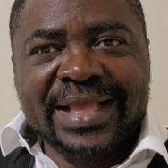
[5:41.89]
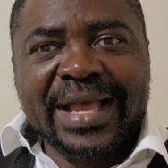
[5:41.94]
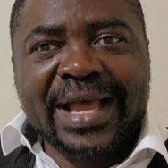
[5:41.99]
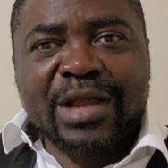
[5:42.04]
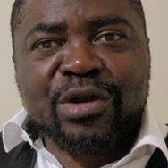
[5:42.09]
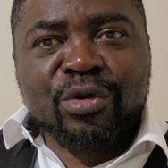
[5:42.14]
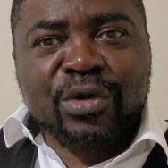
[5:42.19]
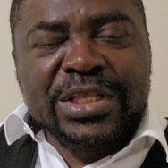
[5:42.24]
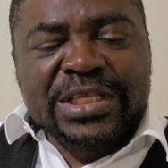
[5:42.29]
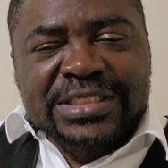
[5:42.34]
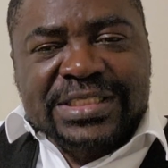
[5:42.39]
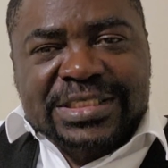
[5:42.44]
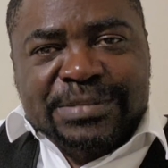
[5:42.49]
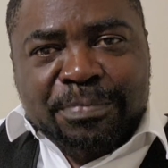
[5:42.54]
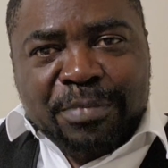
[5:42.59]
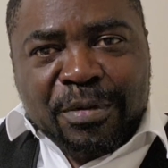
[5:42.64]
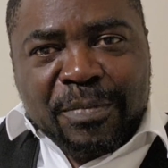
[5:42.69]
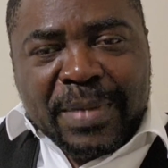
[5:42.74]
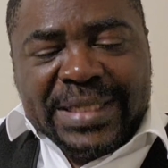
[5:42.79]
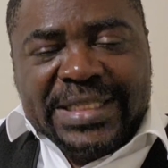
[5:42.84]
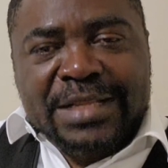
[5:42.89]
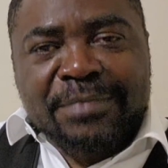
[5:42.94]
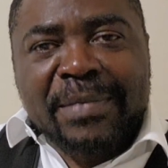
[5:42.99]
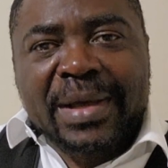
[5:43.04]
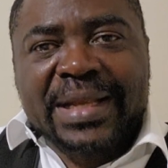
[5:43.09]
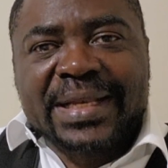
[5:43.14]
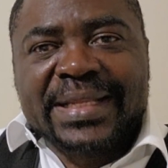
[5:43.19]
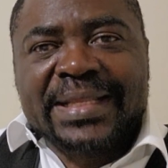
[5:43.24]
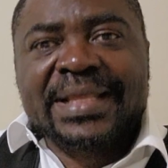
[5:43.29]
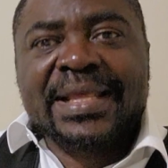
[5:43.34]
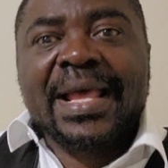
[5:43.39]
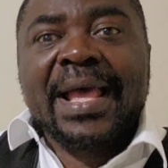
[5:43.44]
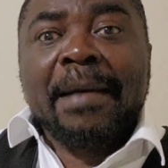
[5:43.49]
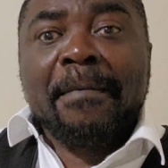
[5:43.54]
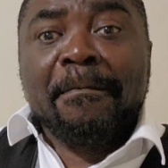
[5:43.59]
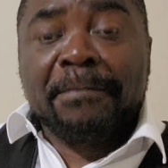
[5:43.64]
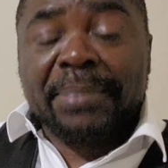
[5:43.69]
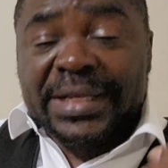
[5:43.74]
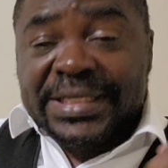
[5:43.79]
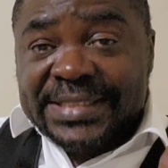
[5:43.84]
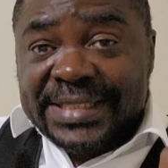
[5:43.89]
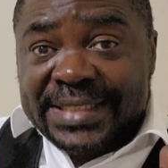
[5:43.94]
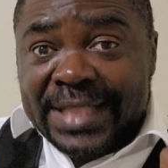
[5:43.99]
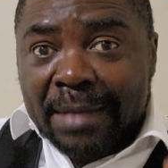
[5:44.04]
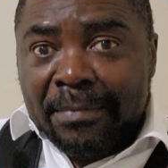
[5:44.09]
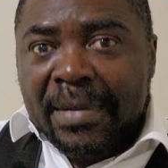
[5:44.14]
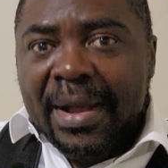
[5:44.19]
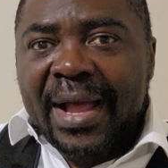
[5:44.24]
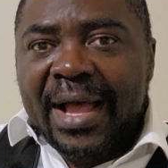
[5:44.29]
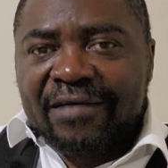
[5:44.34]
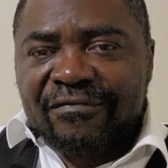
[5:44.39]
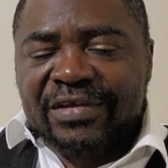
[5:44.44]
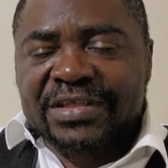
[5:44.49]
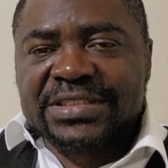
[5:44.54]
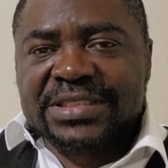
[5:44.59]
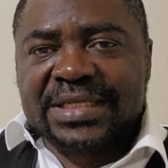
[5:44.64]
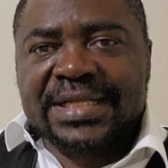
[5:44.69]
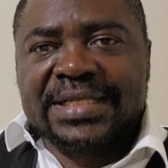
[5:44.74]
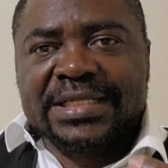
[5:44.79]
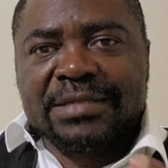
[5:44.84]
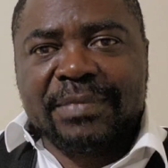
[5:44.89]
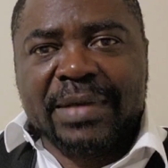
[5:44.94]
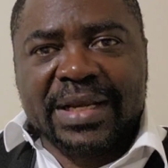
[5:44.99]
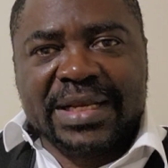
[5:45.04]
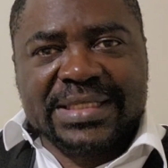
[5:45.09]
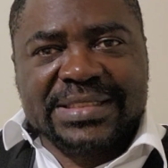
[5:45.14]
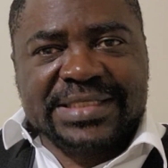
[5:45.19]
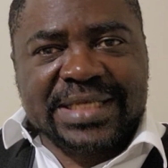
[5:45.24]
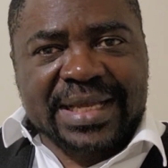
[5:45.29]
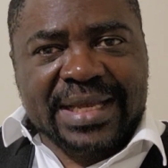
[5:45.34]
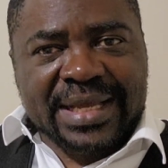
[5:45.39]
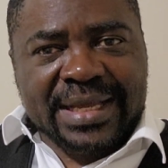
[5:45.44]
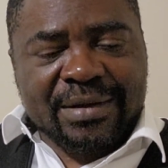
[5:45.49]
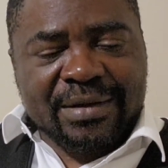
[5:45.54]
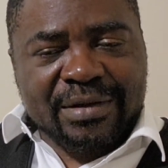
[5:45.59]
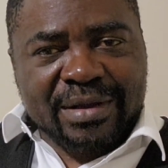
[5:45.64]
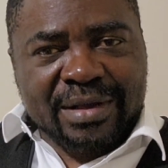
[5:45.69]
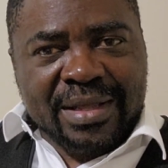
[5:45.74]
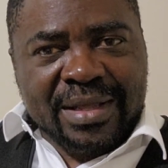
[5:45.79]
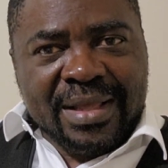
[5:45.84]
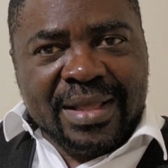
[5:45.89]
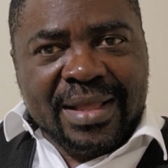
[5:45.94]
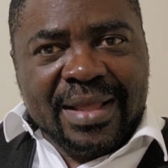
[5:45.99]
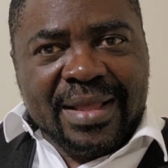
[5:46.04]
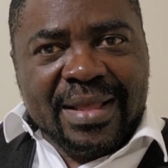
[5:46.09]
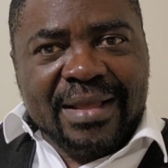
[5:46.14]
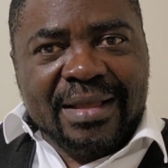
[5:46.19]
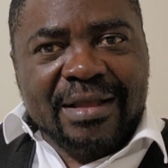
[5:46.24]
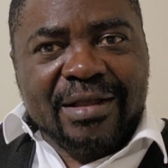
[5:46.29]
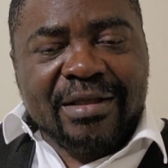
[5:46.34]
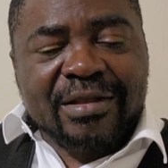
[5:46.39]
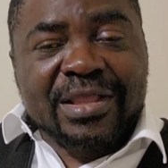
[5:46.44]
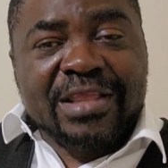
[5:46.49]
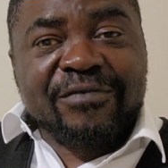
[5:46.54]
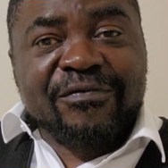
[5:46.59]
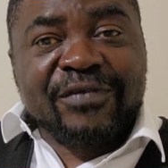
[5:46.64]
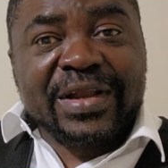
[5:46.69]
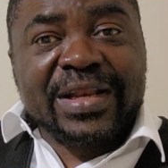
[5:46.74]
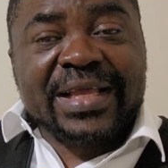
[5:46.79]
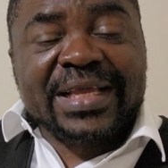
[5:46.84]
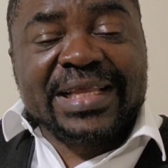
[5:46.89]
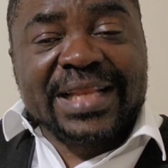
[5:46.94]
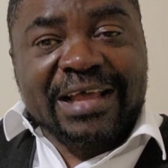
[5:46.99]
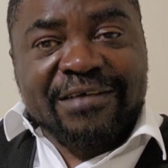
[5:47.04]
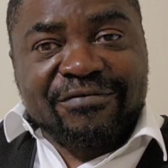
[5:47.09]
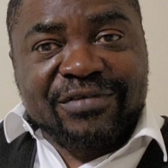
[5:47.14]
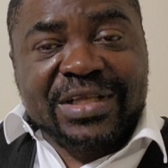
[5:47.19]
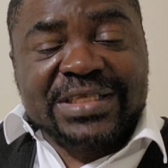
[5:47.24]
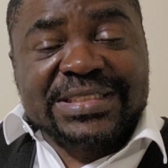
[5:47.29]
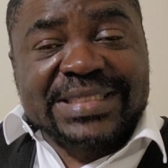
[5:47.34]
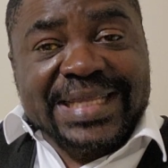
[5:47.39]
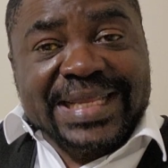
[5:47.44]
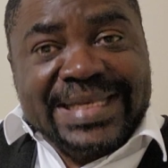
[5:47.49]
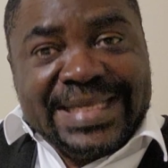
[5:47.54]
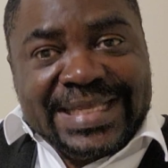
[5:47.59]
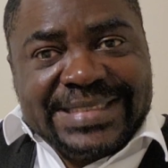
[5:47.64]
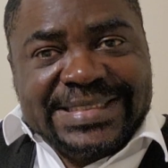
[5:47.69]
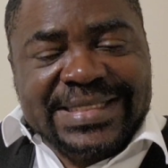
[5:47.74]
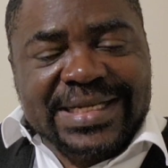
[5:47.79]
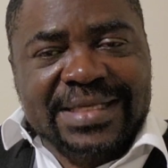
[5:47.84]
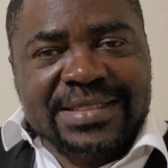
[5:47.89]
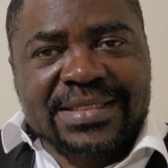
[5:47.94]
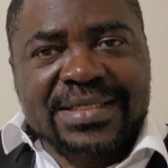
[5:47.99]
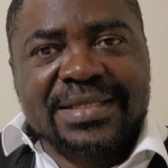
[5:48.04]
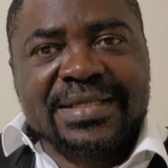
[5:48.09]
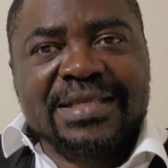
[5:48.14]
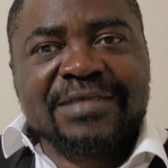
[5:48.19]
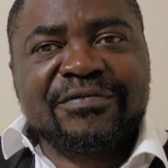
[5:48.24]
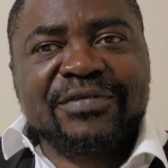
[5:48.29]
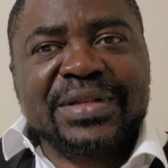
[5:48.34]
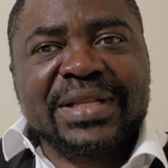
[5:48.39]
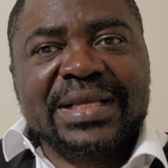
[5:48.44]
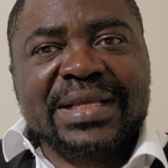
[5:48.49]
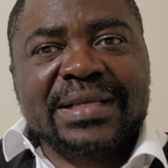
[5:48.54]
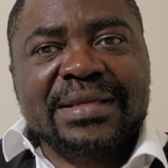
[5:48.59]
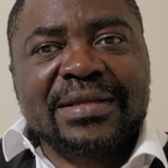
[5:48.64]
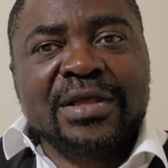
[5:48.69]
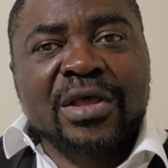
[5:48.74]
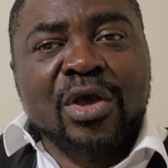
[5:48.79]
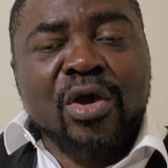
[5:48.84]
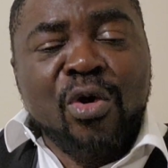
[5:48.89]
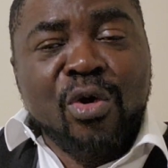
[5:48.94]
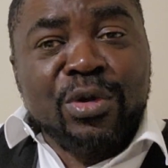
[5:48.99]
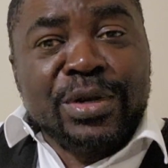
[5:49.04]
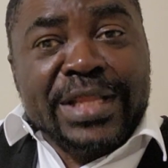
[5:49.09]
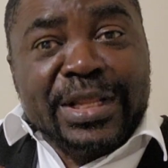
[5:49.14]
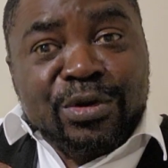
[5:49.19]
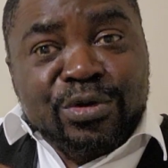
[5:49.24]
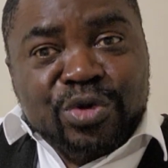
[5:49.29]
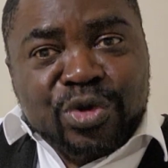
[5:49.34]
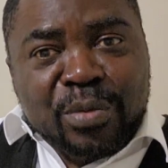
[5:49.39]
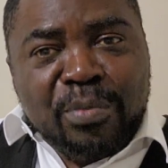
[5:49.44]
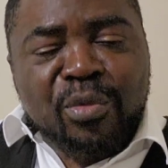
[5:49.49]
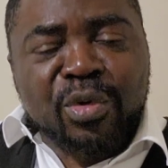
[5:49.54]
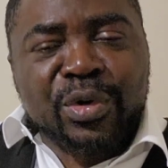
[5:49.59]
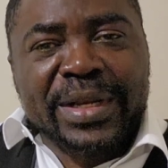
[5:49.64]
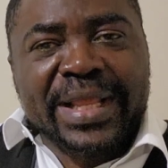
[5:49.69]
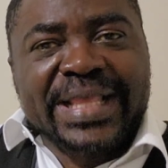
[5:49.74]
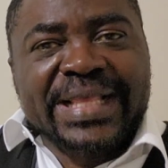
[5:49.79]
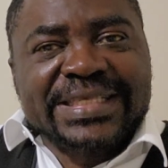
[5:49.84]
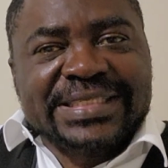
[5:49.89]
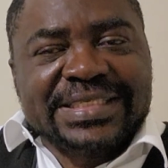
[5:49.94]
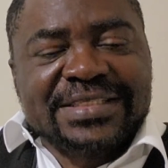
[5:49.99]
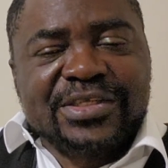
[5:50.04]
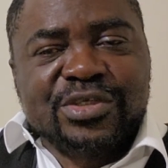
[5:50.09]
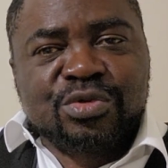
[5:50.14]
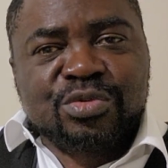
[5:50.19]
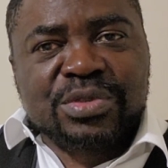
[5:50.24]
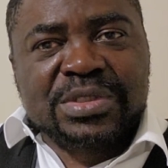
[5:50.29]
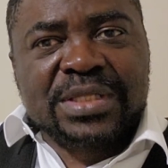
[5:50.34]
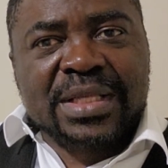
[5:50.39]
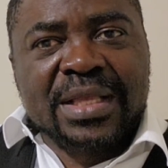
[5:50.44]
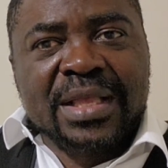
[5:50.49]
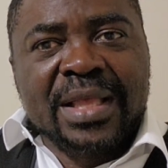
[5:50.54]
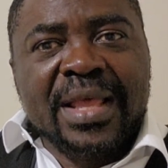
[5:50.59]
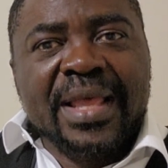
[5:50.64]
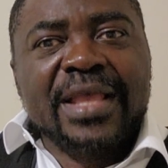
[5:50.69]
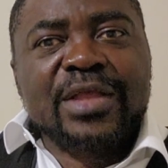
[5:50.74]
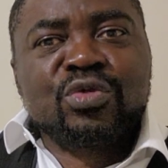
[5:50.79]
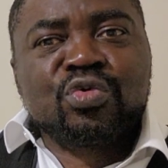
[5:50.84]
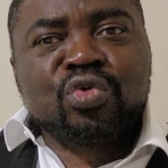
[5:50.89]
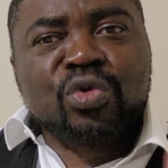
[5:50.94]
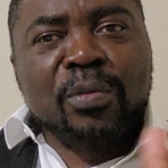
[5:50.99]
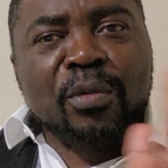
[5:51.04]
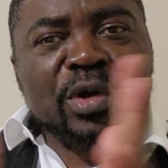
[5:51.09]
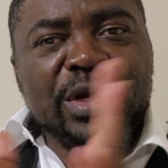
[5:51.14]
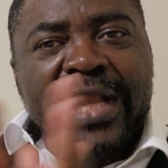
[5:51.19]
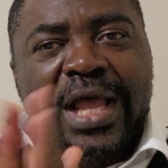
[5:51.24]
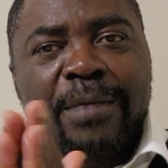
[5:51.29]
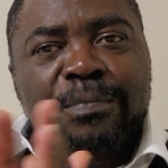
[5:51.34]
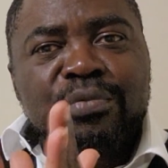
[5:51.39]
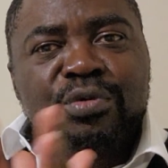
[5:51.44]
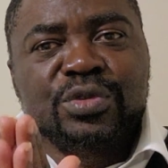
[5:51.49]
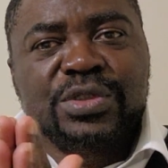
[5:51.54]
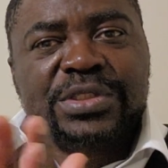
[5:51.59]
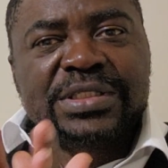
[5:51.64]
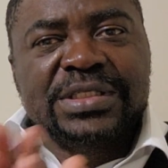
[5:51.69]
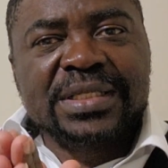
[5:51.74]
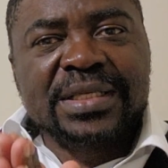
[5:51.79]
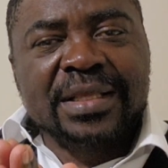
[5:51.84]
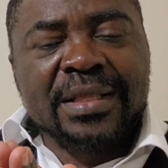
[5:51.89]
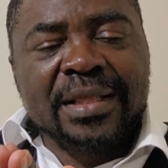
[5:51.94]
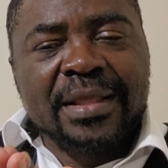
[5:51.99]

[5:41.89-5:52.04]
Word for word: Alors il ne peut pas demander Précédemment, avant ça, il demandait déjà euh, qu'il fallait que la France les laisse tranquilles, qu'il fallait qu'on ait notre monnaie, ainsi de suite. Et tout le monde a applaudi.